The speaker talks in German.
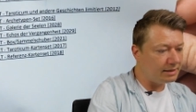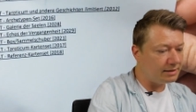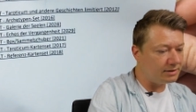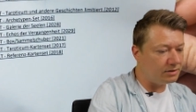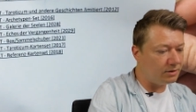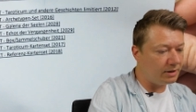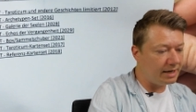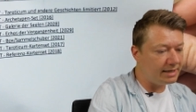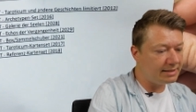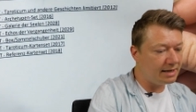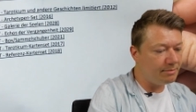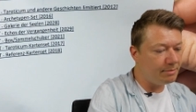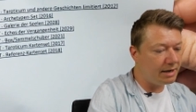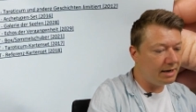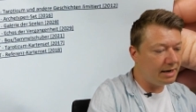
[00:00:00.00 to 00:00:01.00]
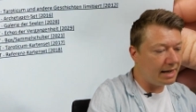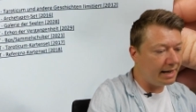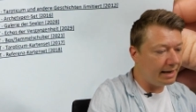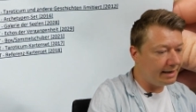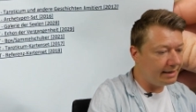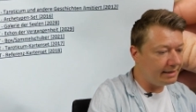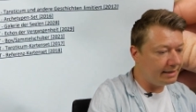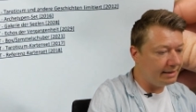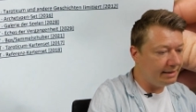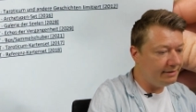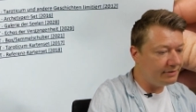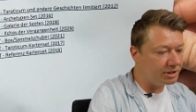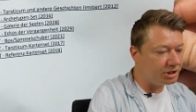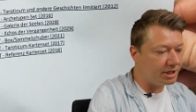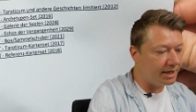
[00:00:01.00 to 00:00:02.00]
So, erst einmal ein
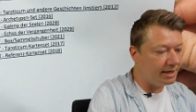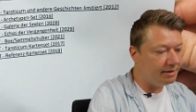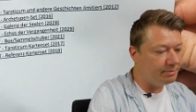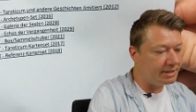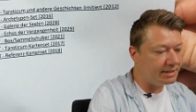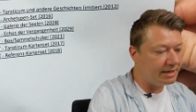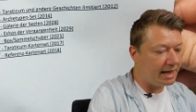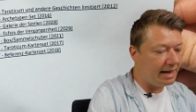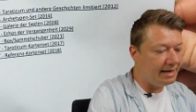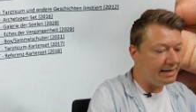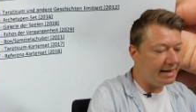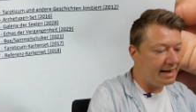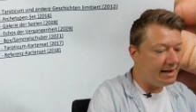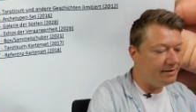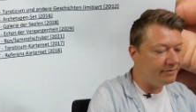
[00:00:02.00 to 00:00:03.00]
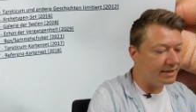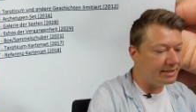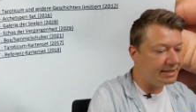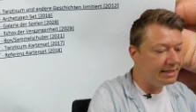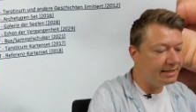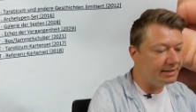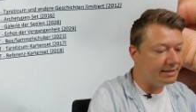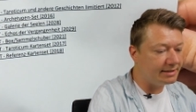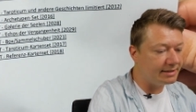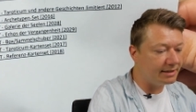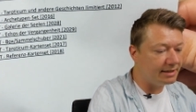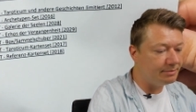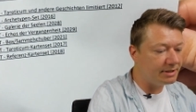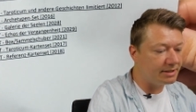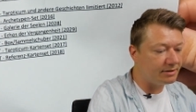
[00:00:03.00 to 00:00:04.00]
Lieferschein mit allen elf Artikeln, die es da
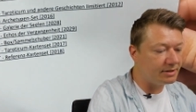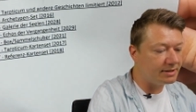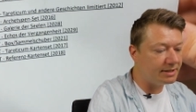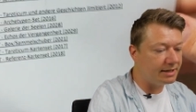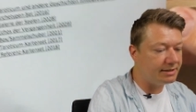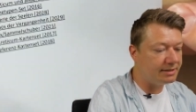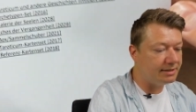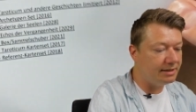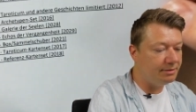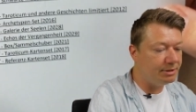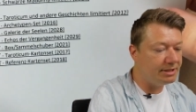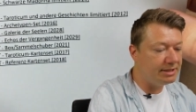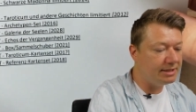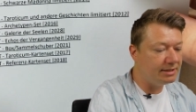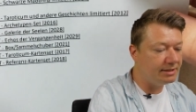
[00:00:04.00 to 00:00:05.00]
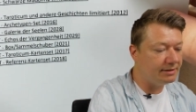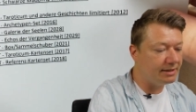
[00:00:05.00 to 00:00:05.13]
gibt. Also das heißt die limitierte